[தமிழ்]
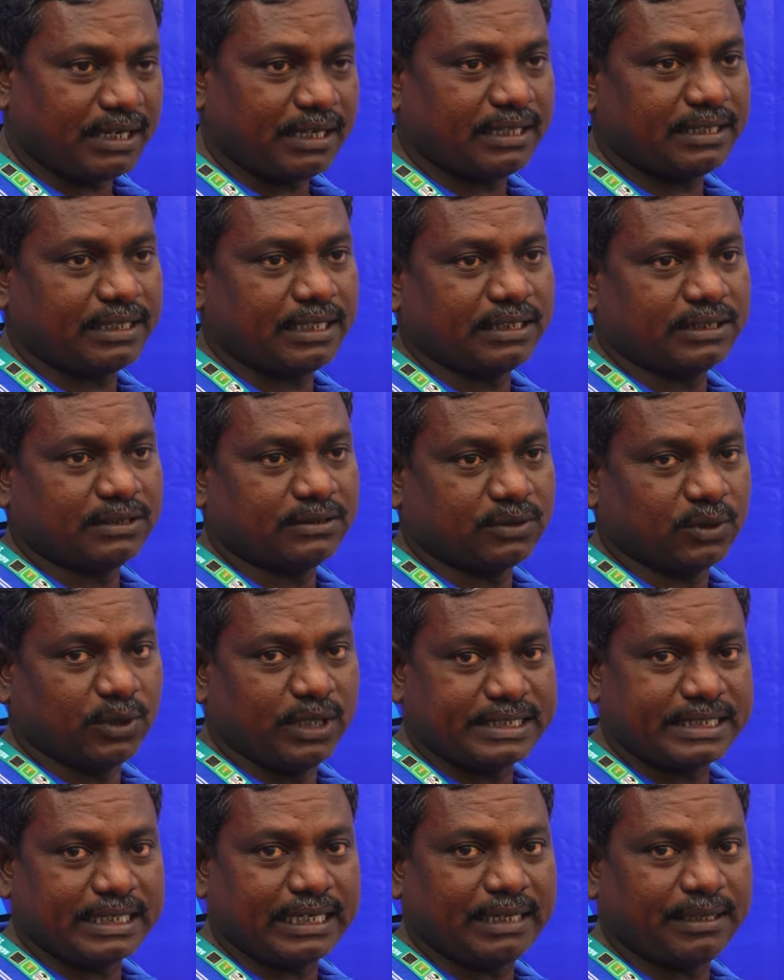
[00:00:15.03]
அல்லாத
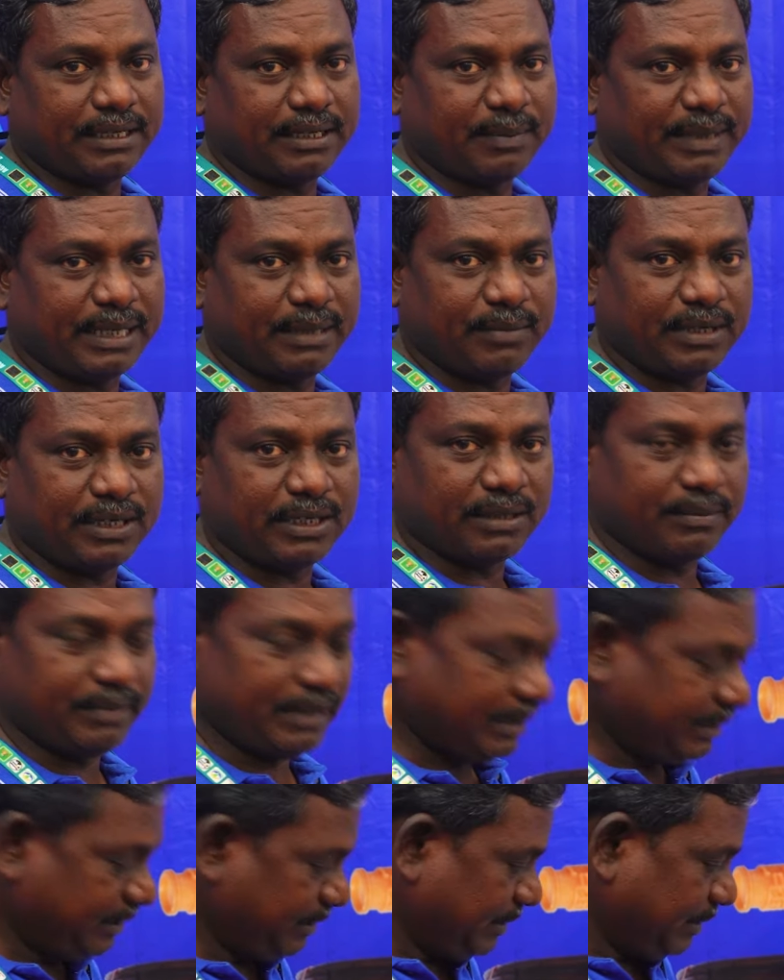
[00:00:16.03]
தொழிற்சாலைக்கு
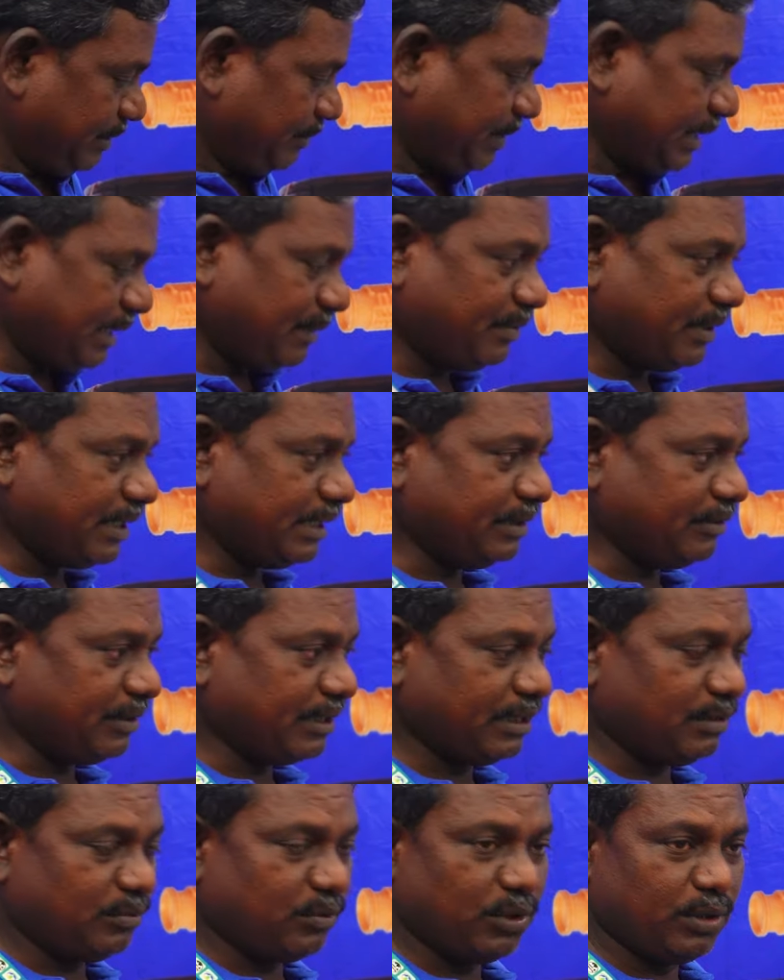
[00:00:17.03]
பயன்பாட்டுக்குமே பயன்படுத்தி
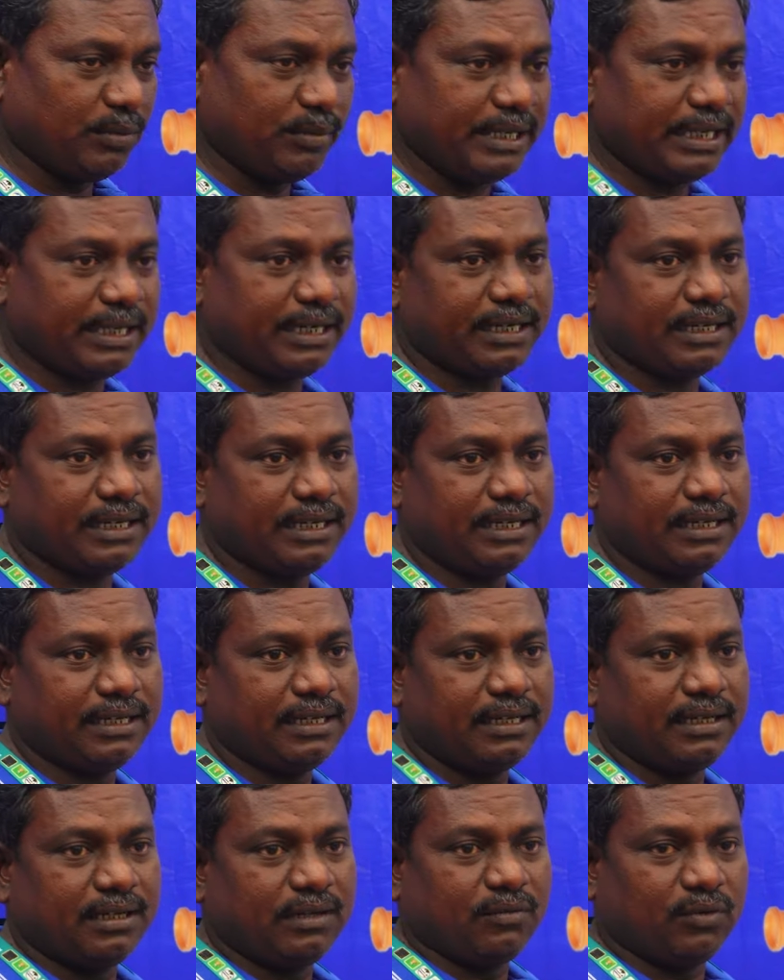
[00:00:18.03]
வருது முழுமையாக
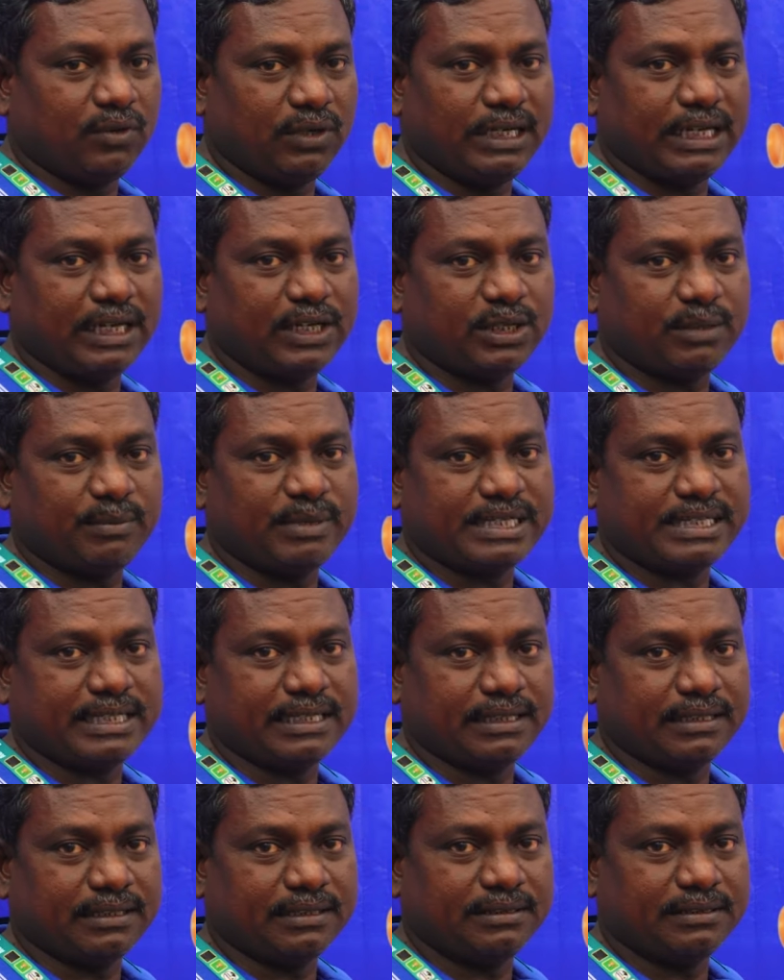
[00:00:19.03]
புள்ளி
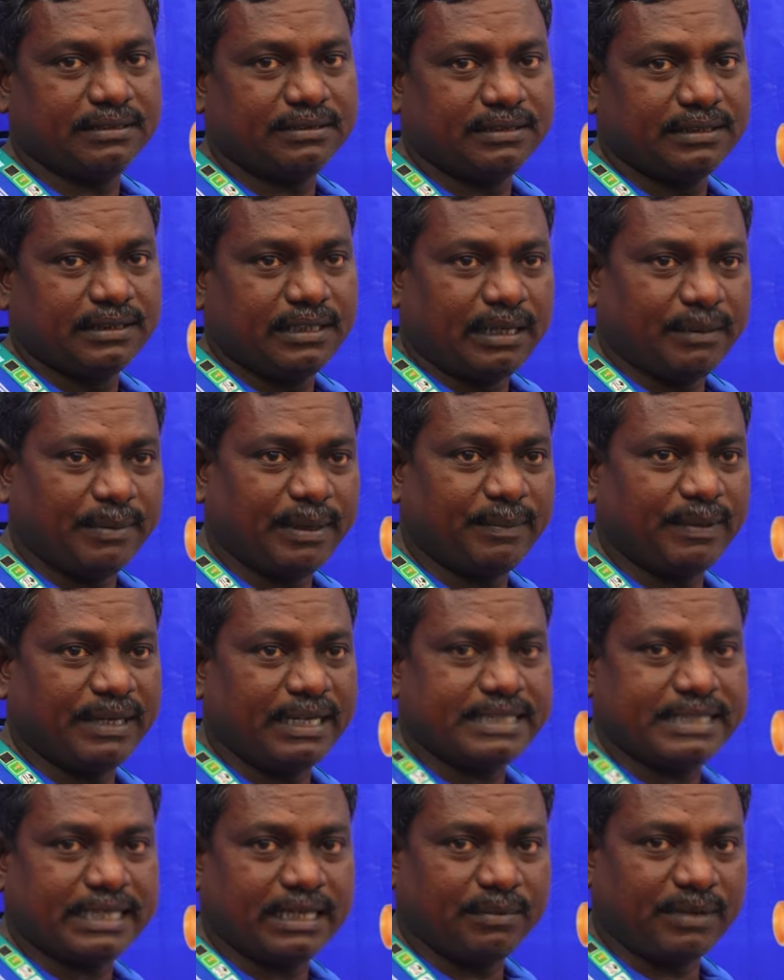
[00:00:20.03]
ஆட்டோமேஷன்
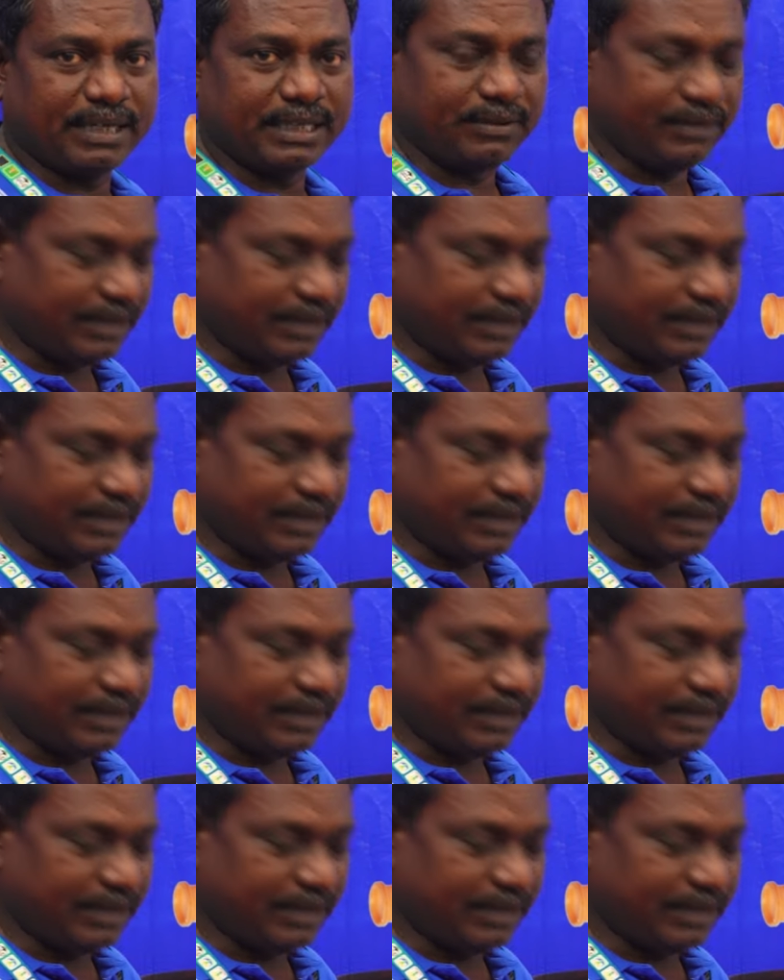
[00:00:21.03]
அமைப்பிலே செயல்படுத்தி